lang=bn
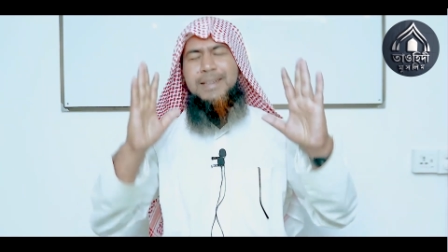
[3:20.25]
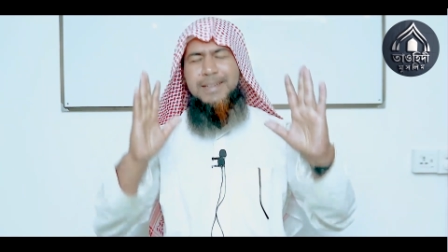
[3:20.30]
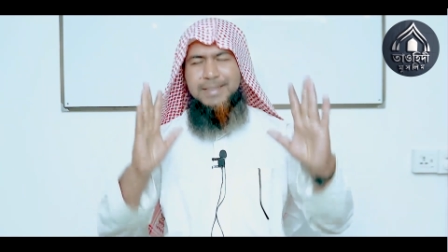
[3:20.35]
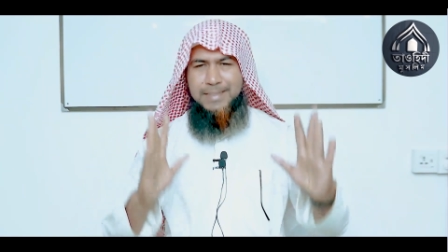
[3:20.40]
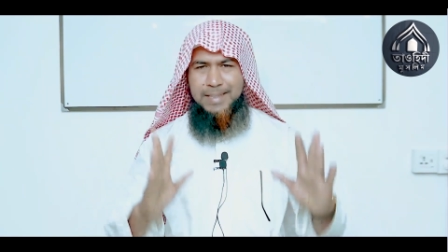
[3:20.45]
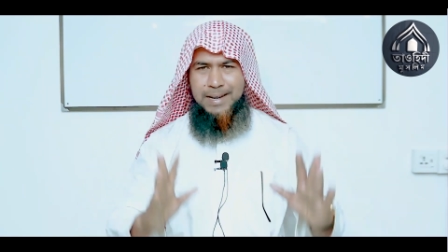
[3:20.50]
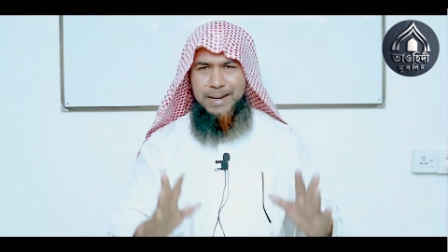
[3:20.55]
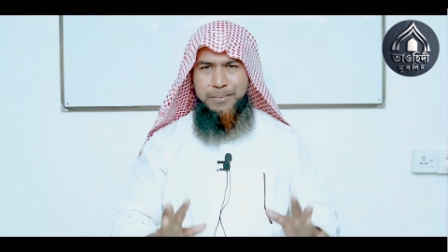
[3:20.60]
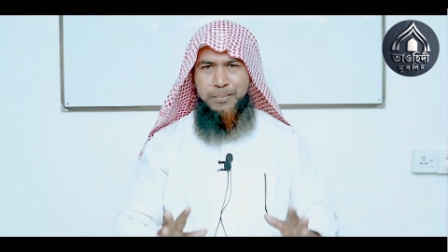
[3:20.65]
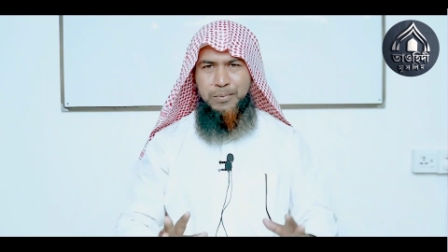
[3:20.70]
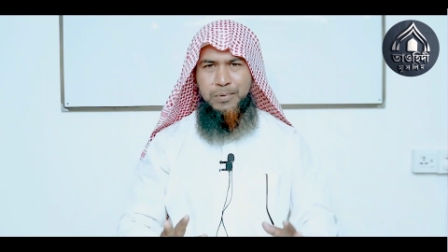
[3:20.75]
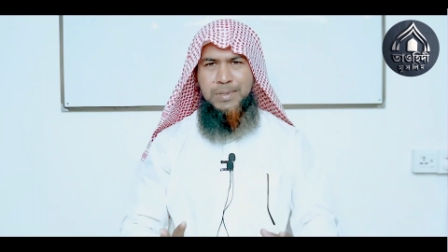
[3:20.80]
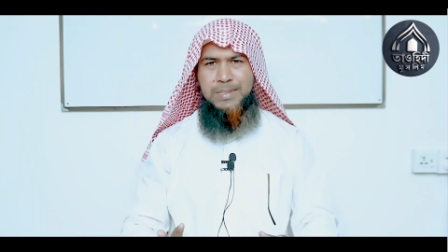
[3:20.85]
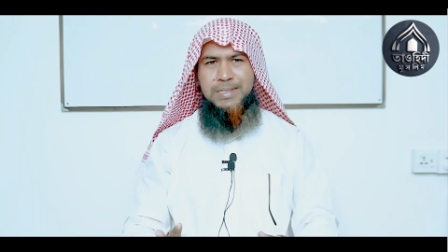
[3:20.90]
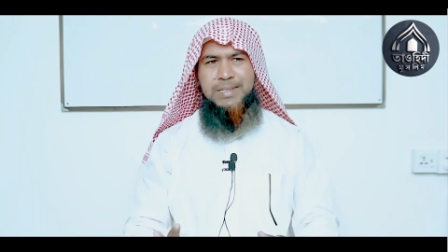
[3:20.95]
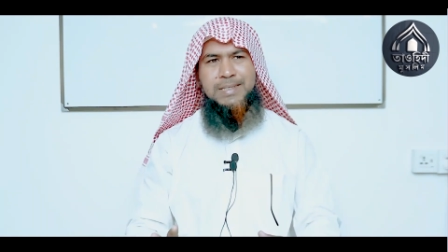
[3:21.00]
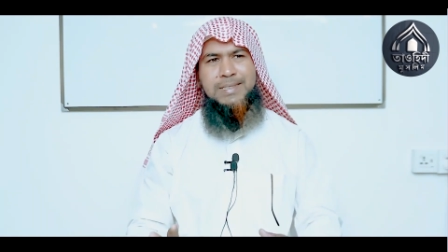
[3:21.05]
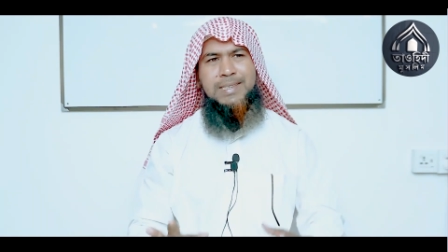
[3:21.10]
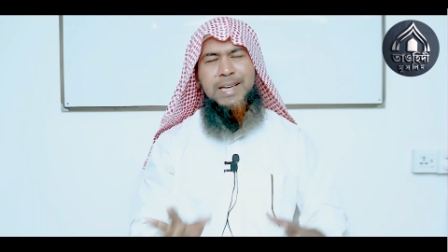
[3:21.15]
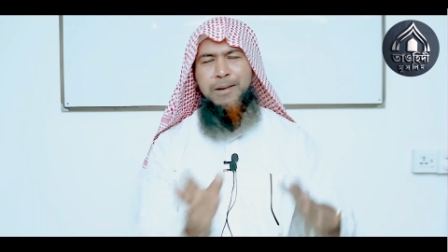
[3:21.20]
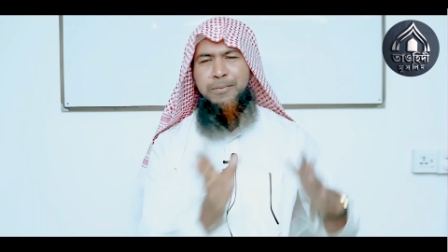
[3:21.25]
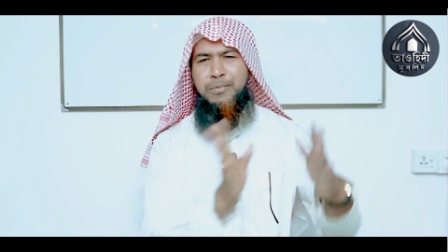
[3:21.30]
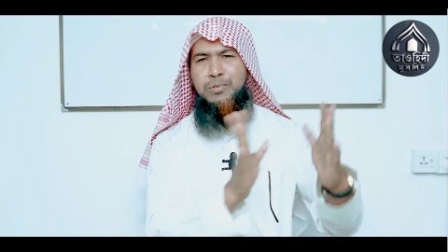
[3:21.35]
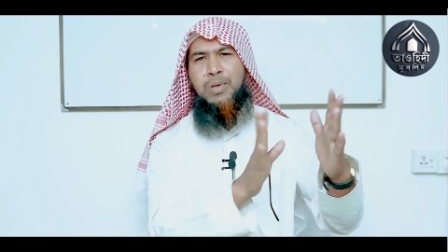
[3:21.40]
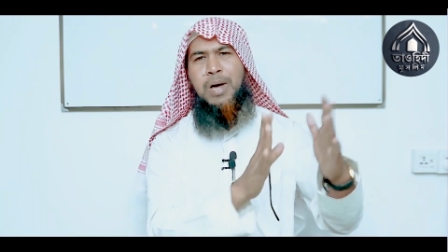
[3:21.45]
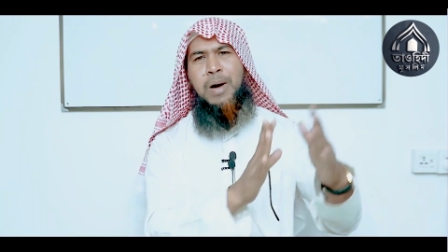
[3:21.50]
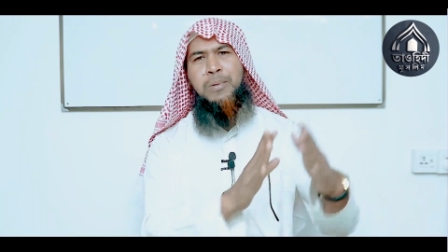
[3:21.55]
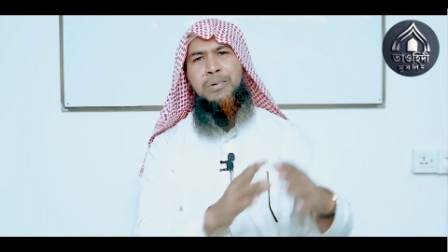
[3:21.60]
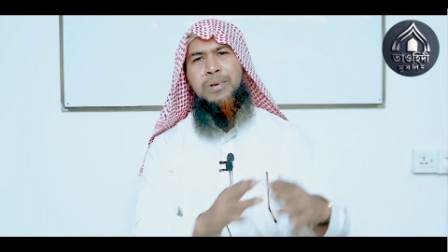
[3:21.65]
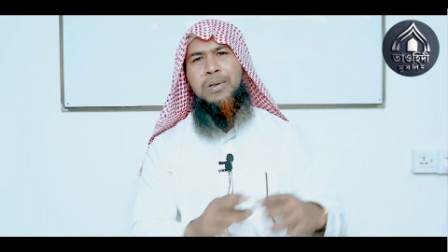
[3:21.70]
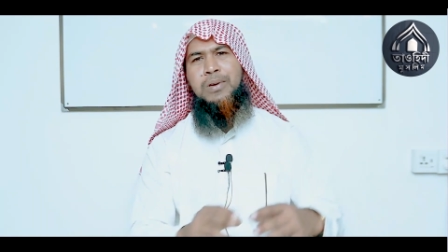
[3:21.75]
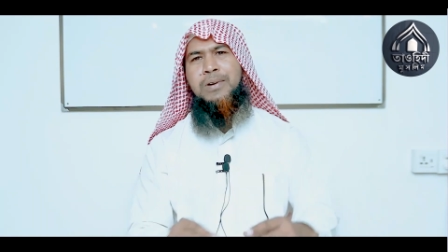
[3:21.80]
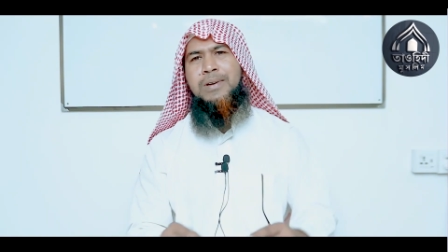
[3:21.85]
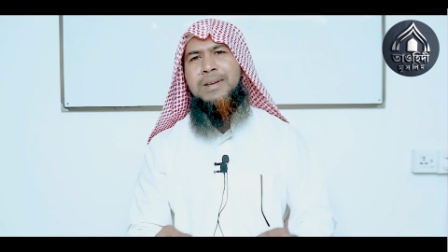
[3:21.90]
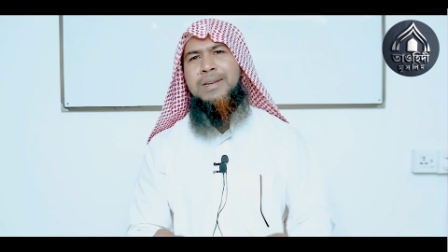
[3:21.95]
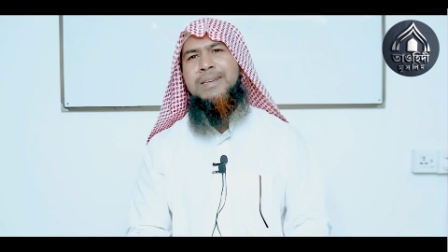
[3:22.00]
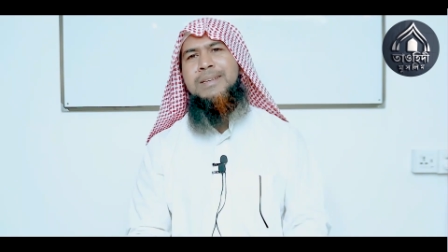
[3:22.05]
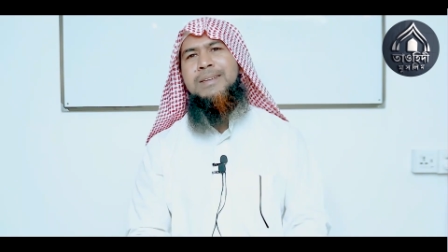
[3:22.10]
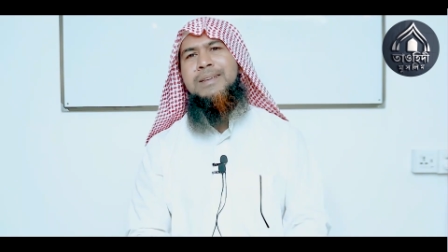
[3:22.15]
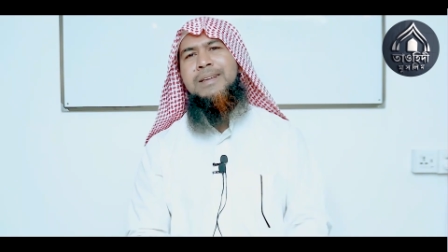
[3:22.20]
ইখতলাফ করেছে তার মতো আমল
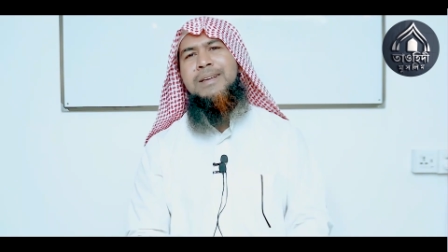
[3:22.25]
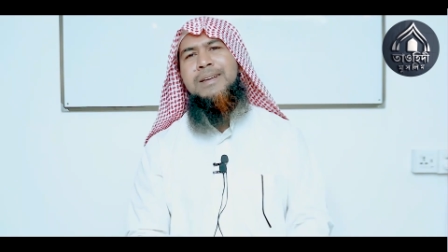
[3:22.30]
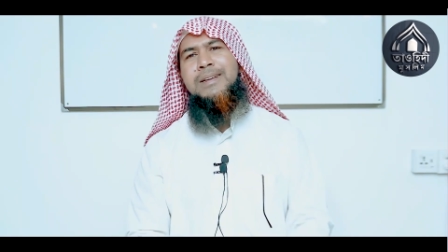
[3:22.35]
করেনি